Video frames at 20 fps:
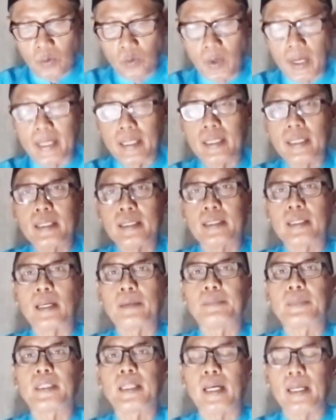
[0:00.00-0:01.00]
Wa ini
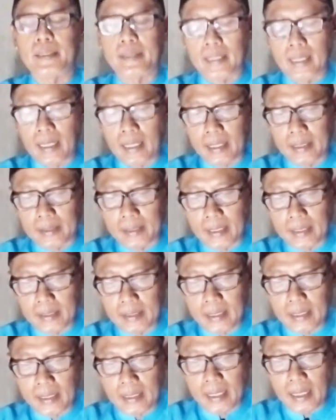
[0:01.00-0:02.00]
ta'tah dan
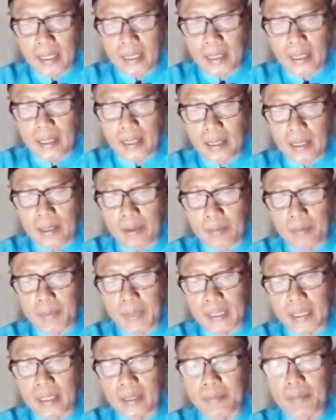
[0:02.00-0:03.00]
jika
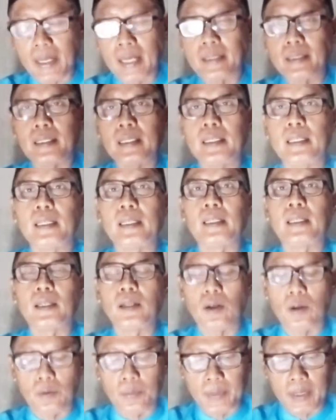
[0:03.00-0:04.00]
menikmati
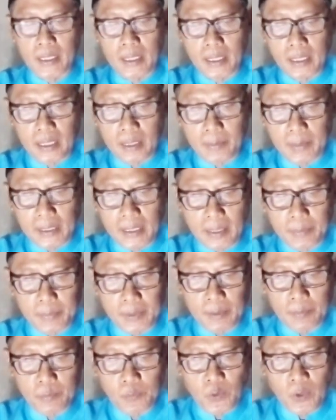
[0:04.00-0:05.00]
engkau biha kepada
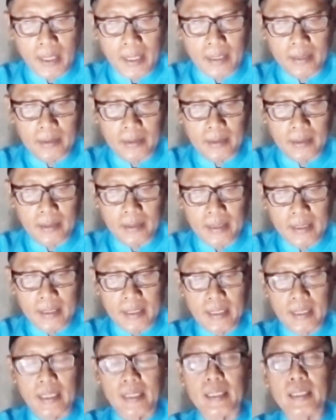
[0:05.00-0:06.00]
perempuan,
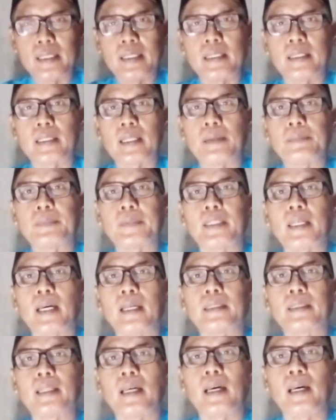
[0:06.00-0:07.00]
istam
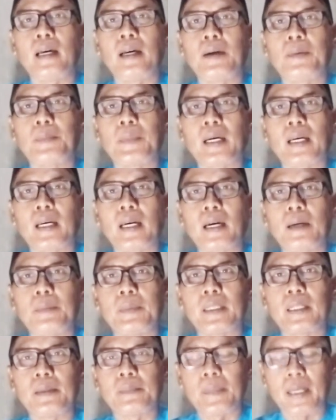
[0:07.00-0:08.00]
maka
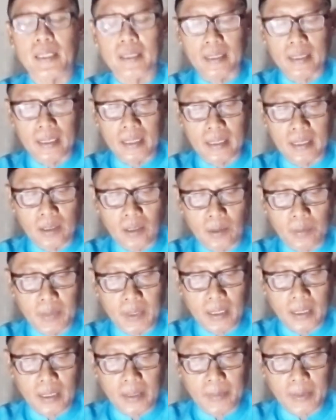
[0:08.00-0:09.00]
menikmati engkau
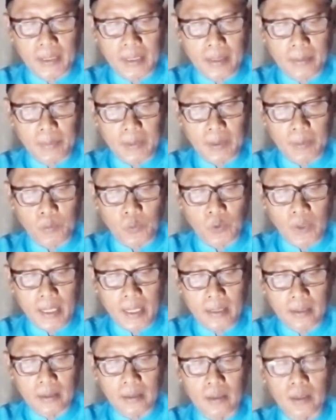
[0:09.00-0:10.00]
biha kepada
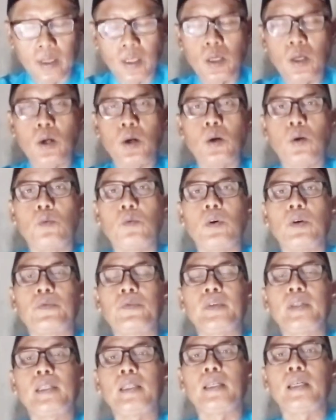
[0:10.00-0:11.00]
perempuan, wa
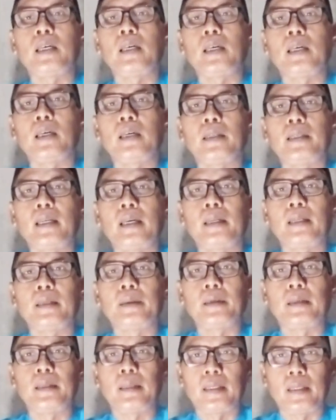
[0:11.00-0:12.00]
fiha
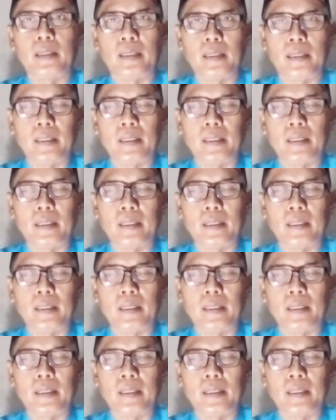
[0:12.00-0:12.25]
dan